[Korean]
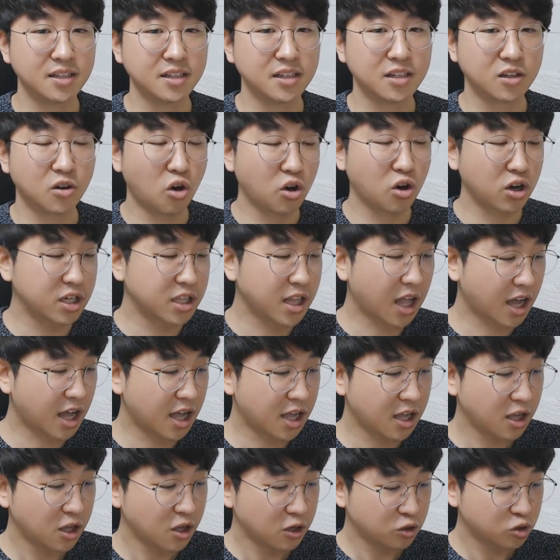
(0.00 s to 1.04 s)

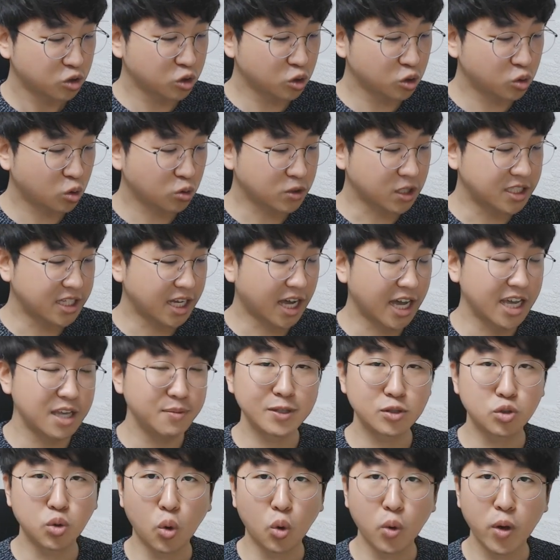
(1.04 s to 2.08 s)
거기다가 술토 자체가 이미
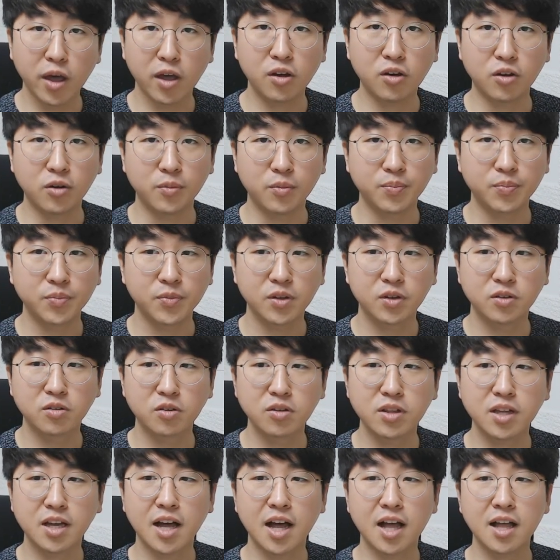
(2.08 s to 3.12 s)
조해요.
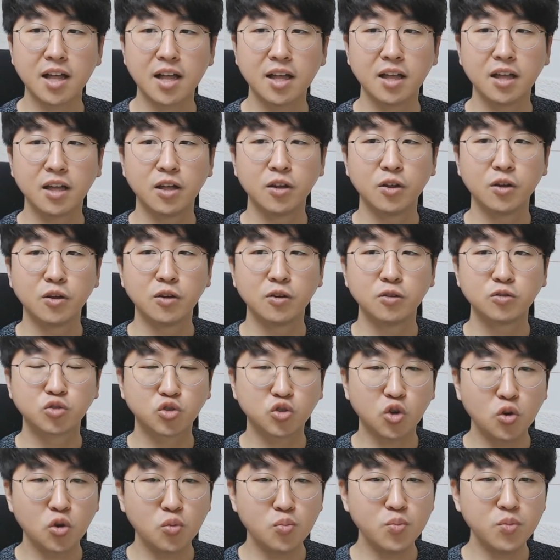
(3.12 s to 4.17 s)
그러니까
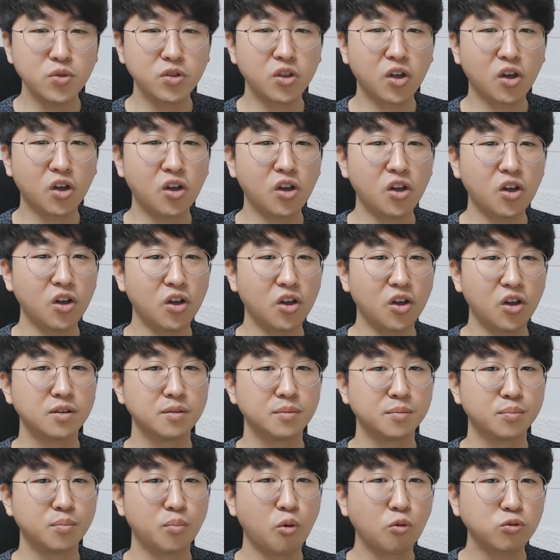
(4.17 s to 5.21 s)
좀 더
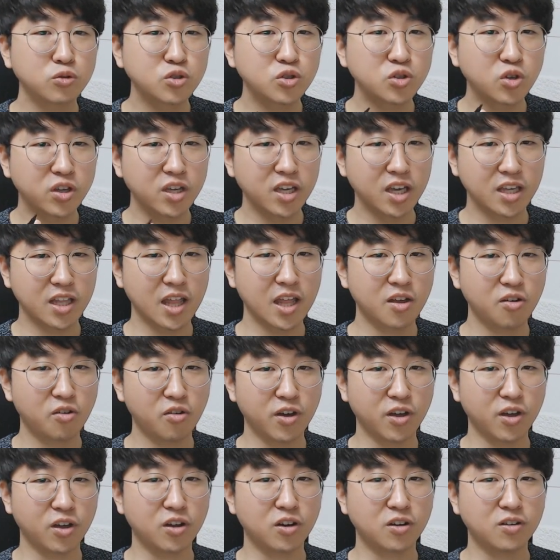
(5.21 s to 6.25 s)
보수적이게 된
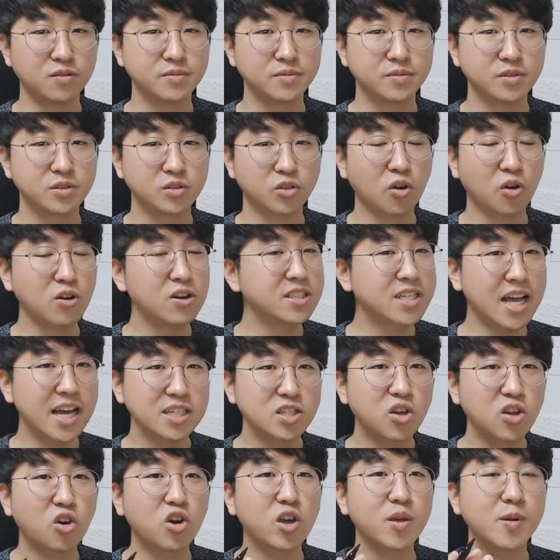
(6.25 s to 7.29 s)
거예요. 더 이상의
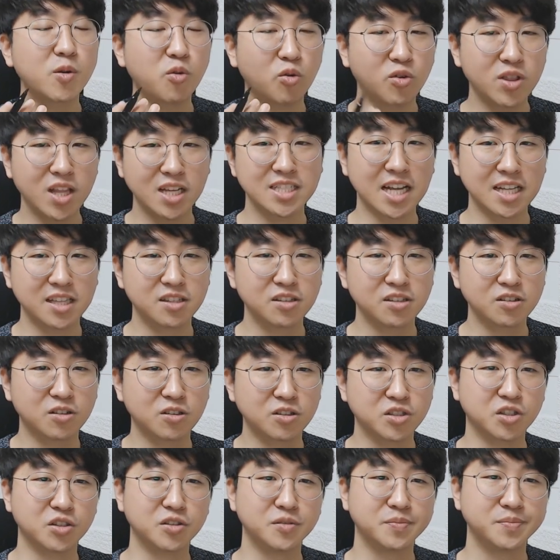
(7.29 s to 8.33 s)
섞임을 원하지 않는
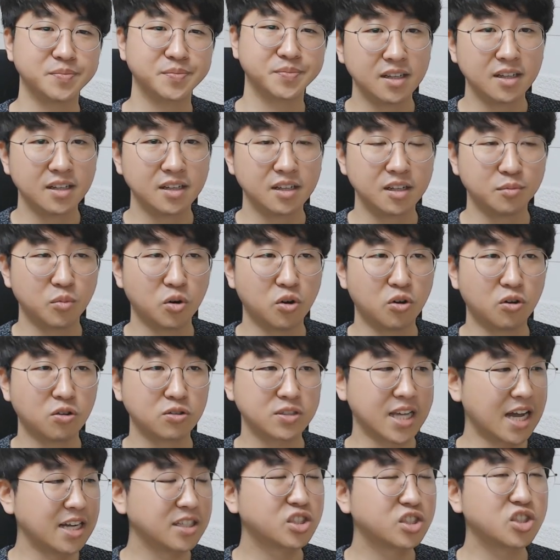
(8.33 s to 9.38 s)
거죠. 뭐
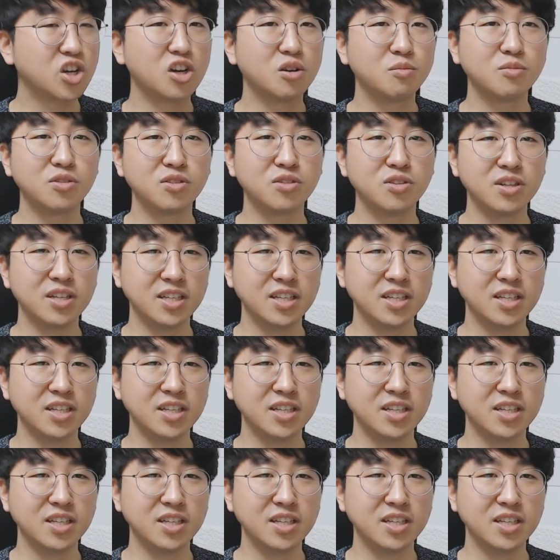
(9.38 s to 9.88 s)
장점을